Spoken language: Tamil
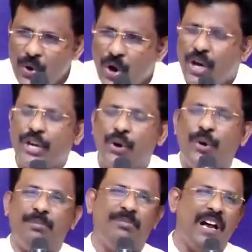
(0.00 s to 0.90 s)

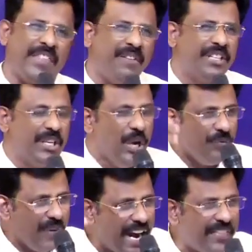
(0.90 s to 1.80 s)
நோகிறோம் அதாவது
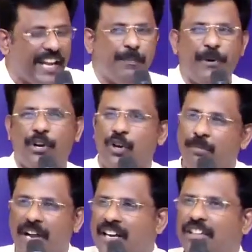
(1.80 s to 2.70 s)

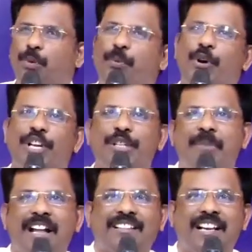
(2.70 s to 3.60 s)
வேதனைப்படுகிறோம் கருத்து போகிறது
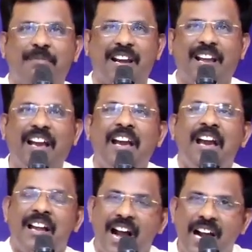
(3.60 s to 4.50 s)
மாத்திரமல்ல
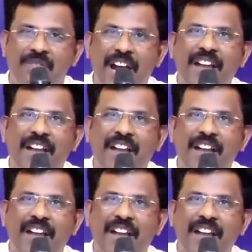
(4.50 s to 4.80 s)
நாங்கள்